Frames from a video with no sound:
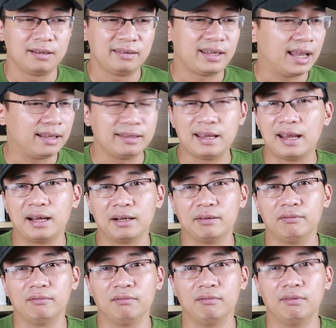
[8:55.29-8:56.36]
nhẹ
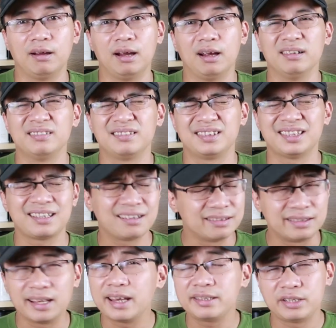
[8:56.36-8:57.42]
nhàng và rất là
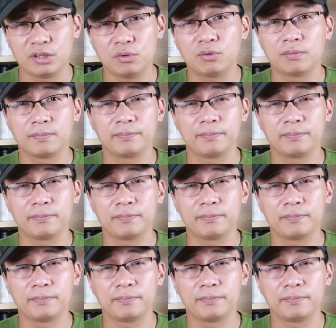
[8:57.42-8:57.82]
dễ chịu.